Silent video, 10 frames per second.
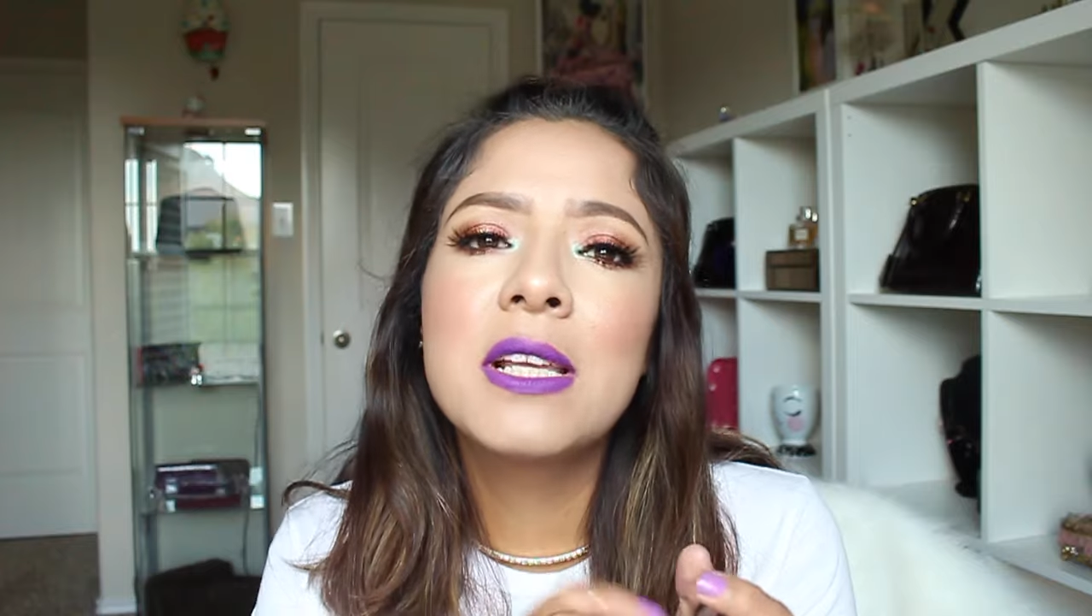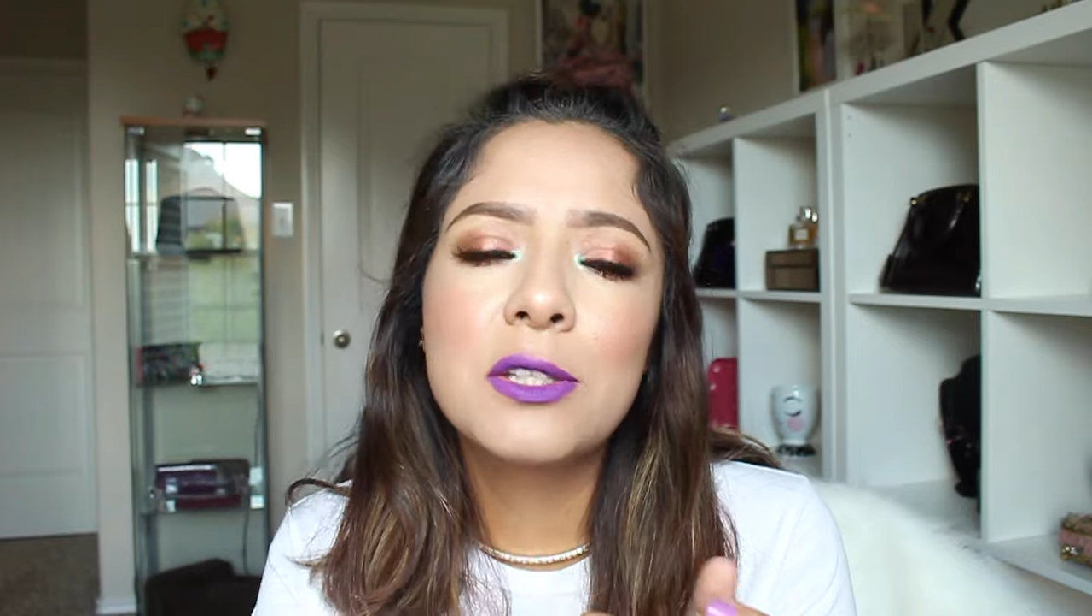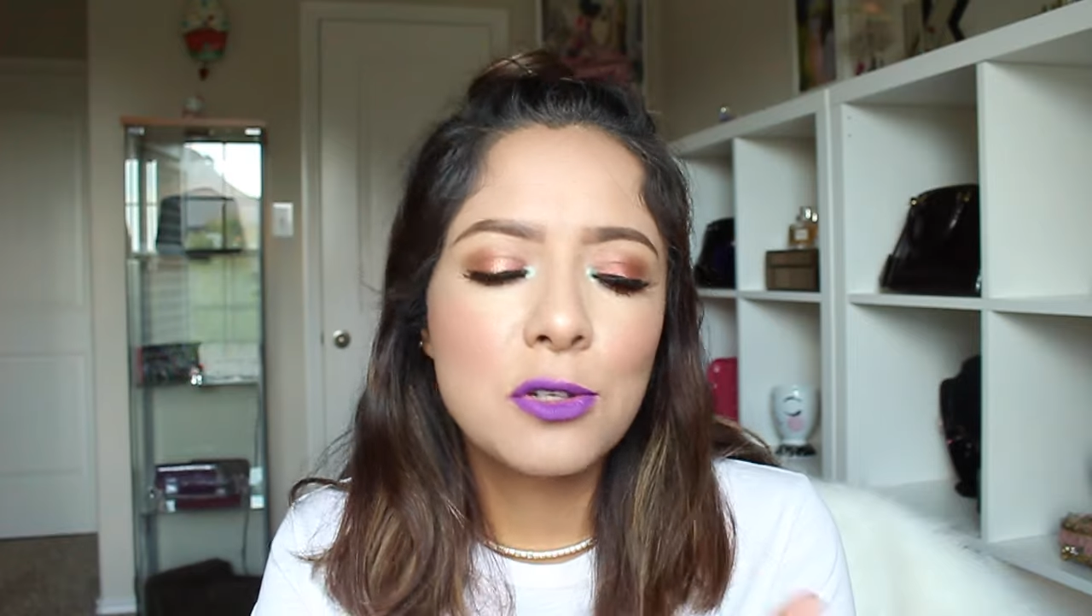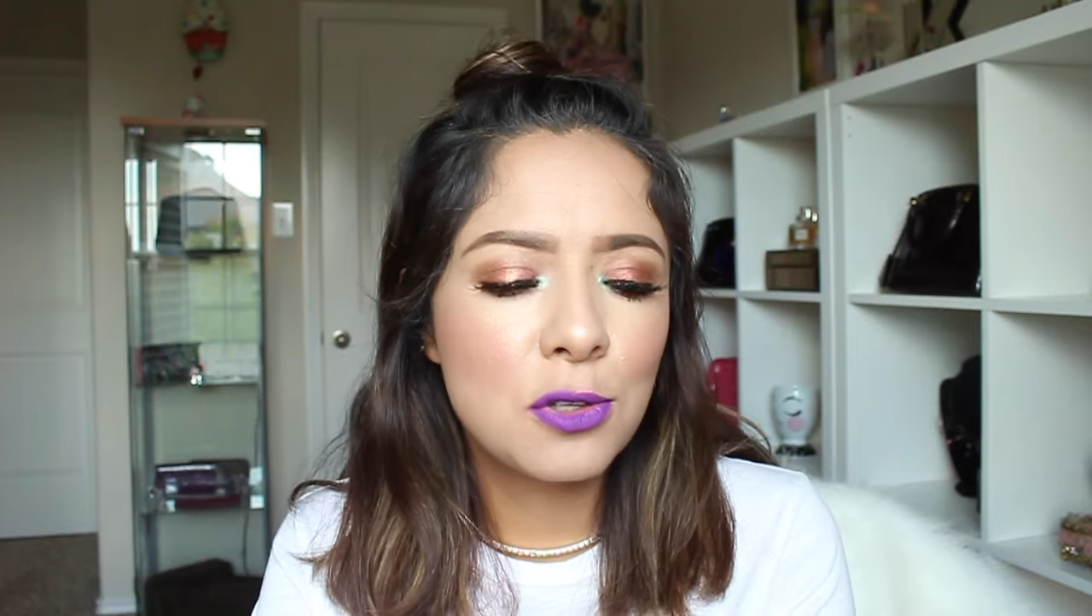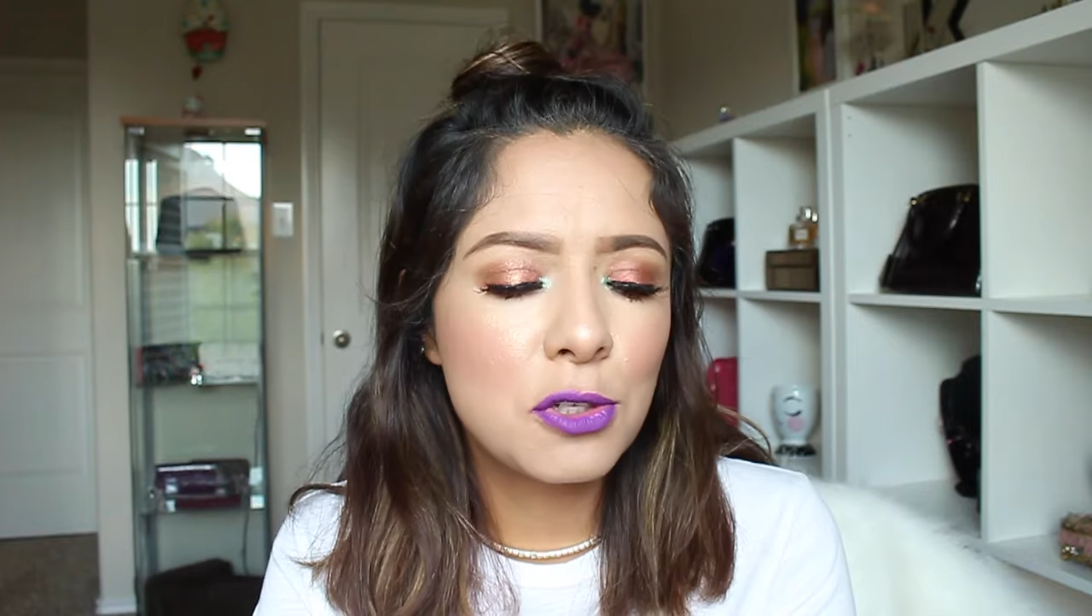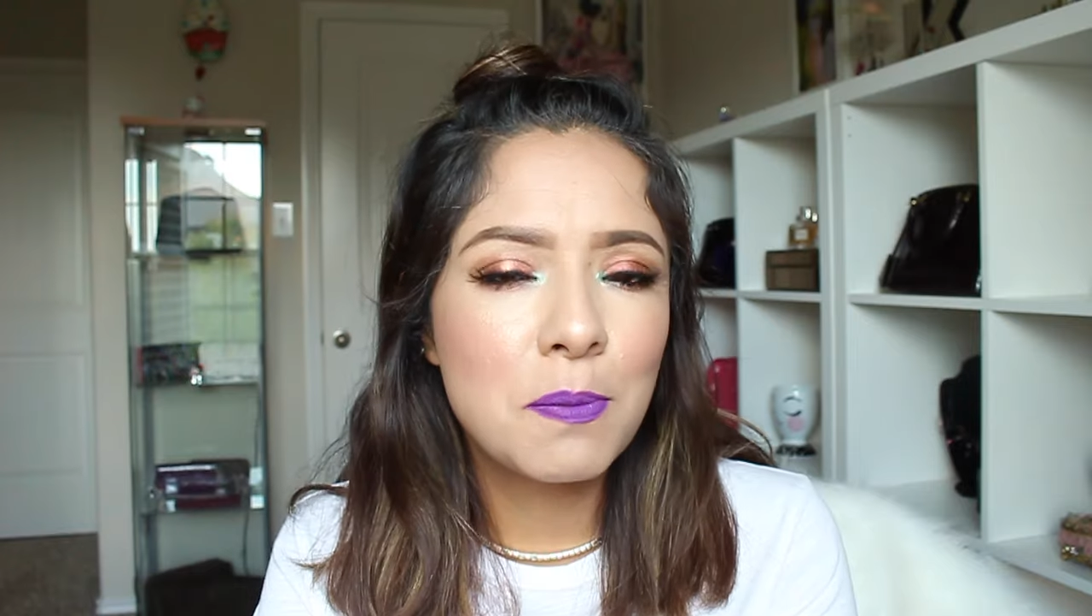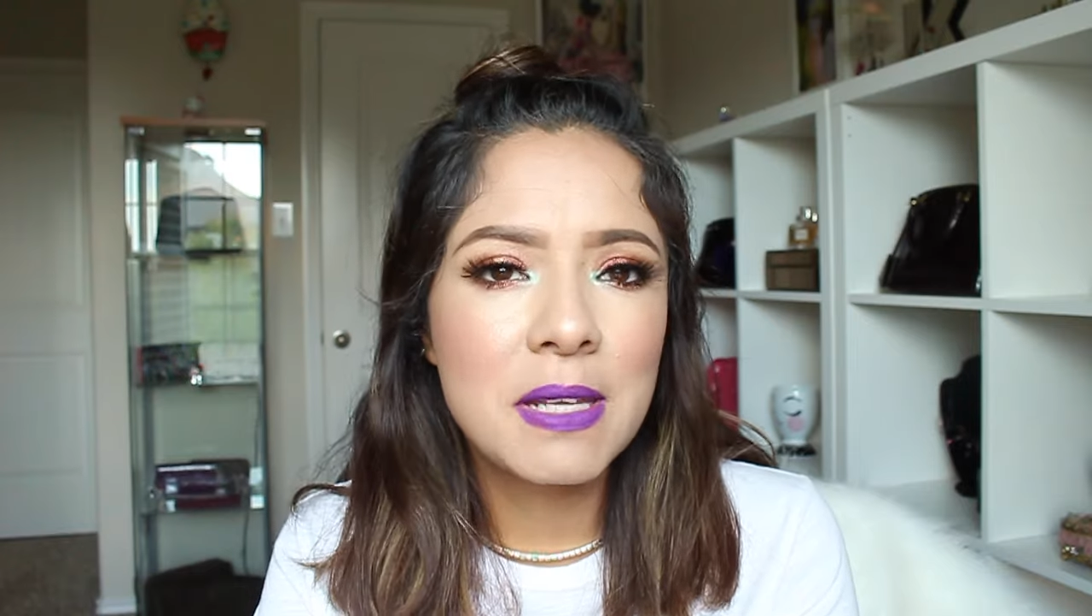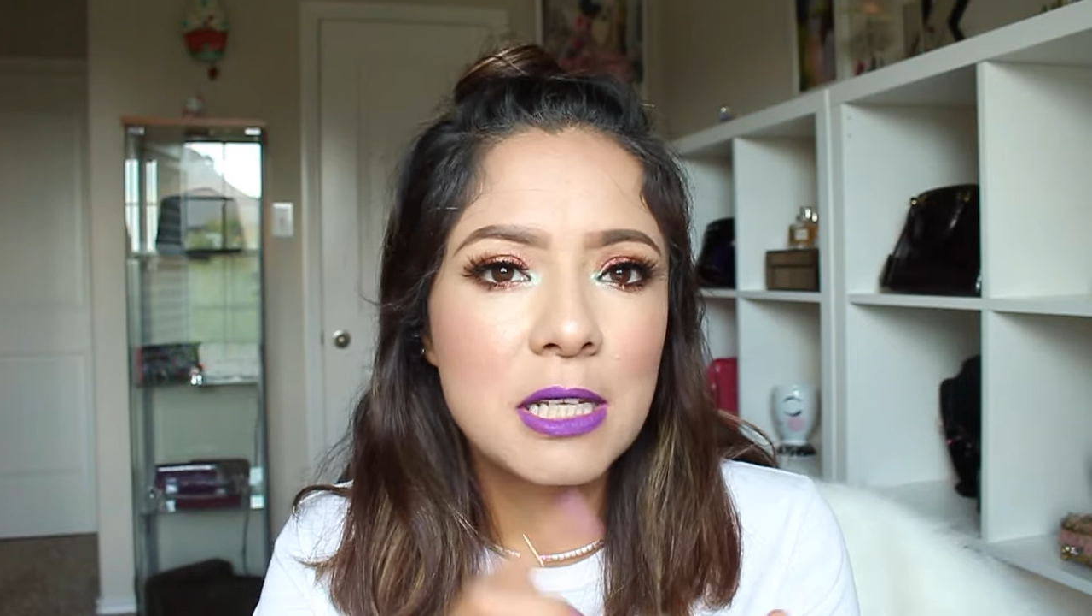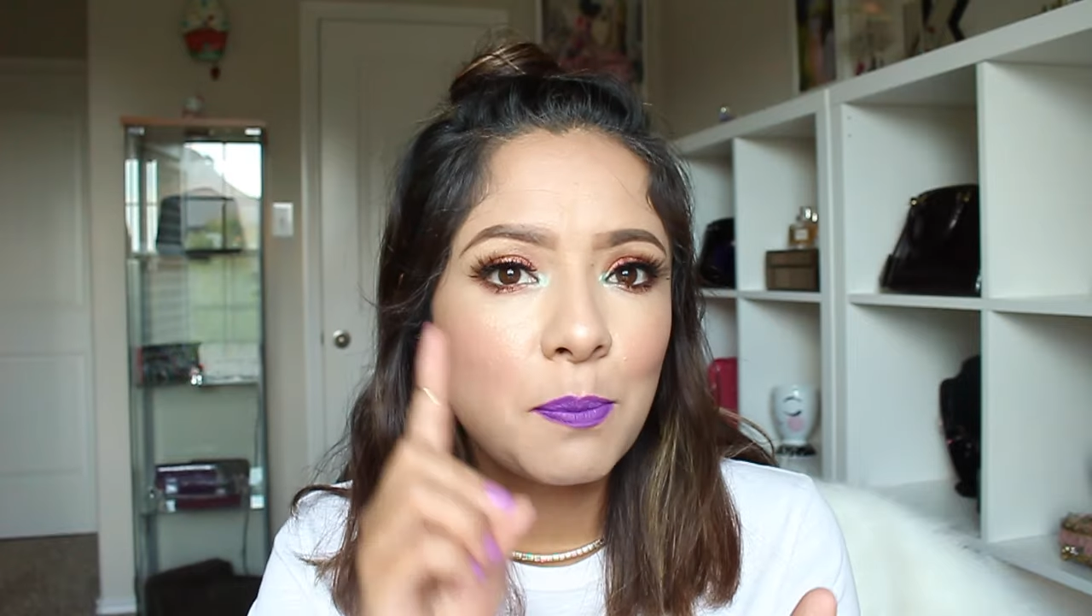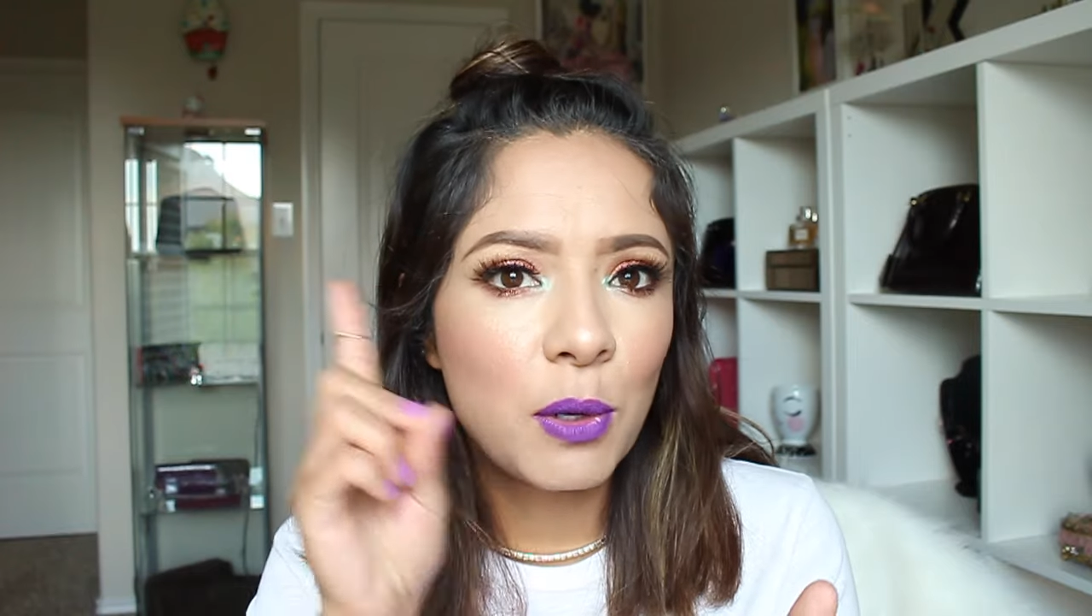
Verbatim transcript: estos dos meses,